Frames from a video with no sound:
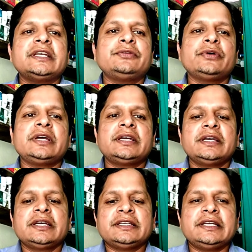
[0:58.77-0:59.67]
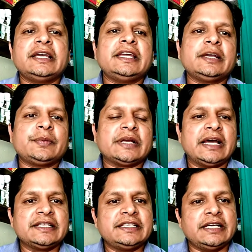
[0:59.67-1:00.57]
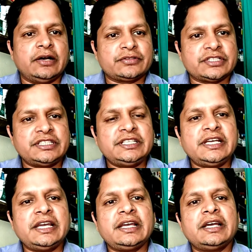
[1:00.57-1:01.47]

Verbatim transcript: है जो है यह एक प्रकार की औषधि है